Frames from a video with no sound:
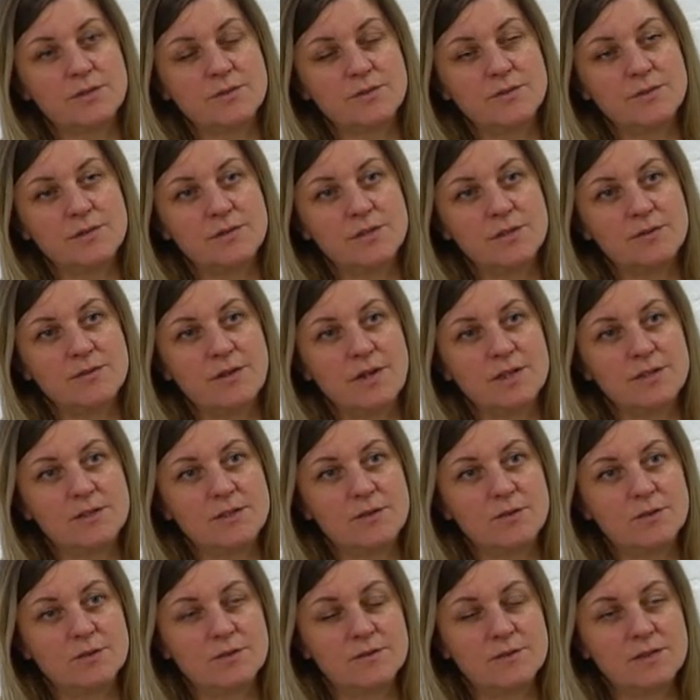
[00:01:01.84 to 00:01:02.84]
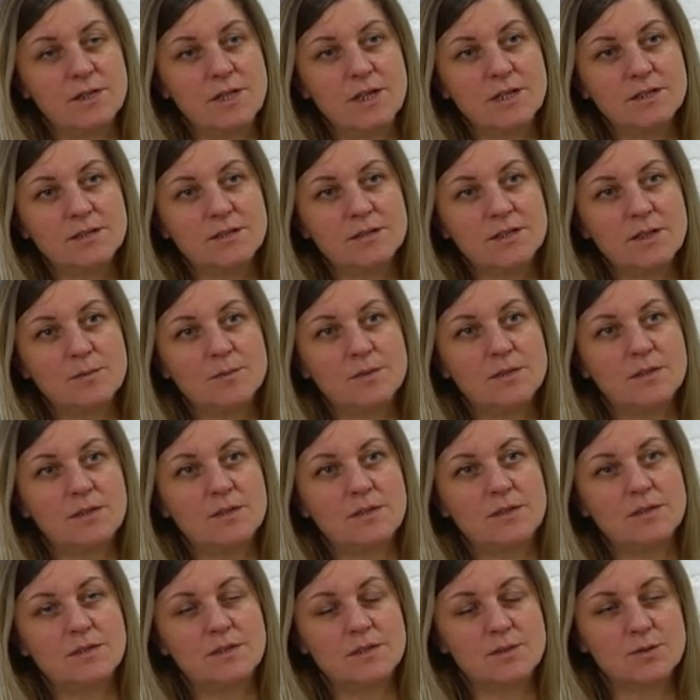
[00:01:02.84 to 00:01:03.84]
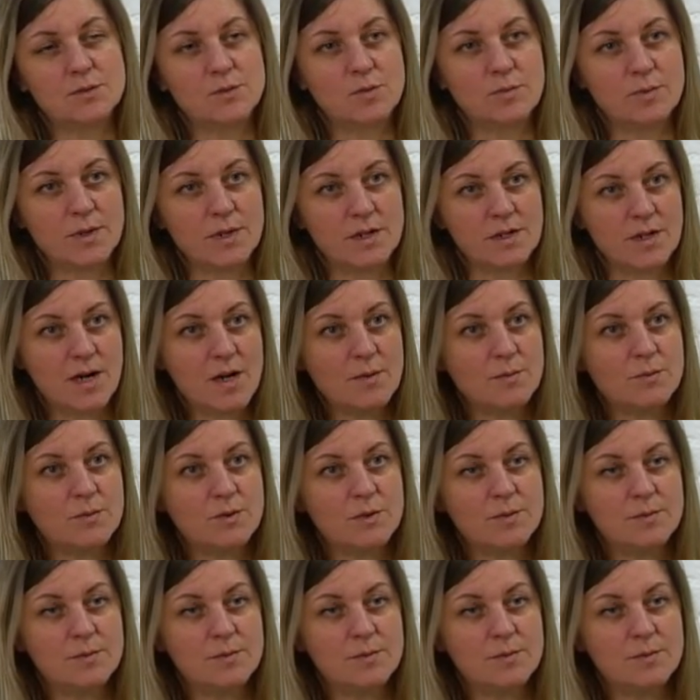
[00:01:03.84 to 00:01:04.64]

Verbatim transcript: в фестиваль «Зеленый взгляд», и там делали детскую программу